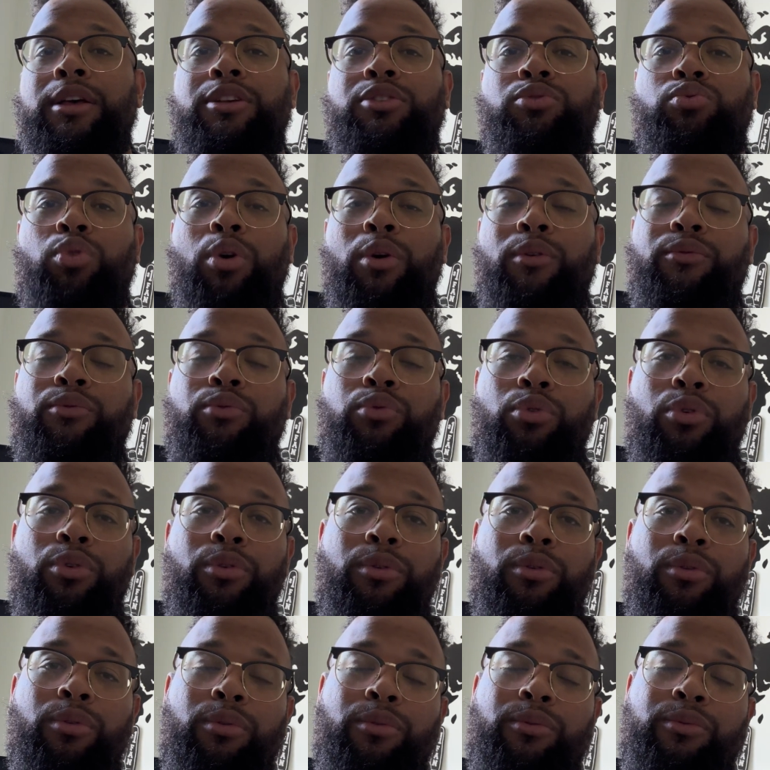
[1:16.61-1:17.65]
soit on vous
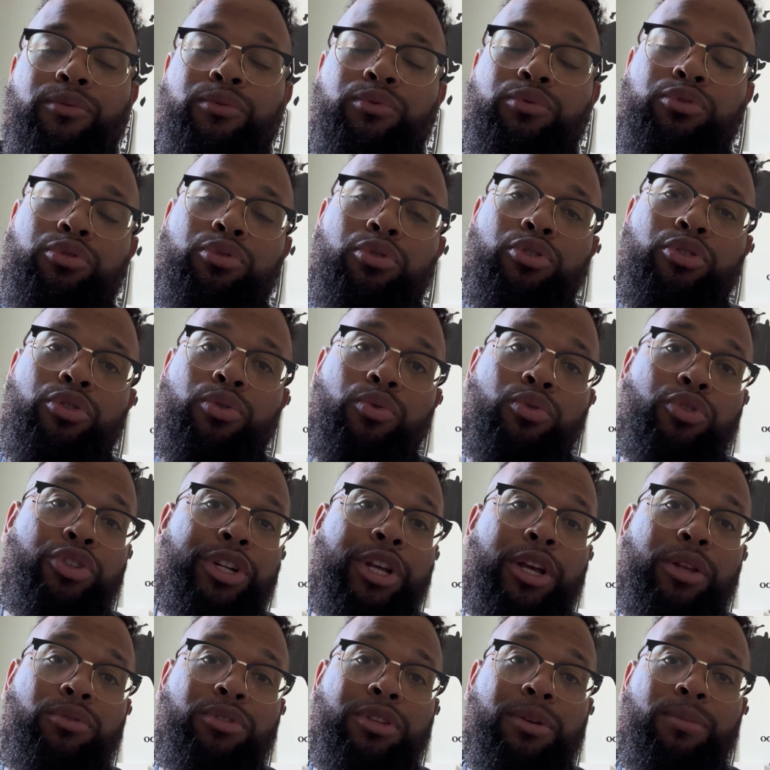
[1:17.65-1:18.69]
le, on vous on
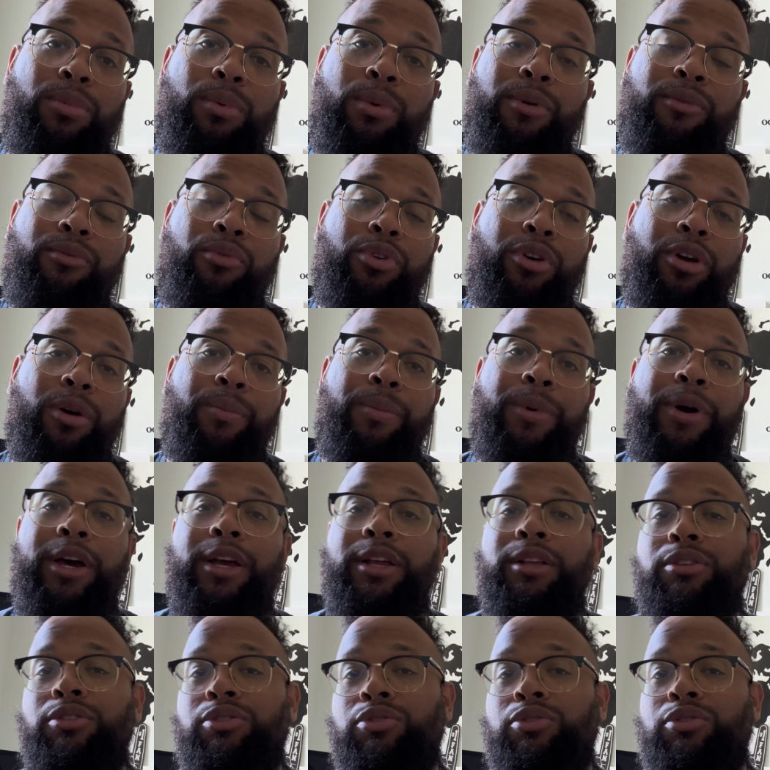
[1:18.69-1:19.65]
gère tout simplement vos campagnes,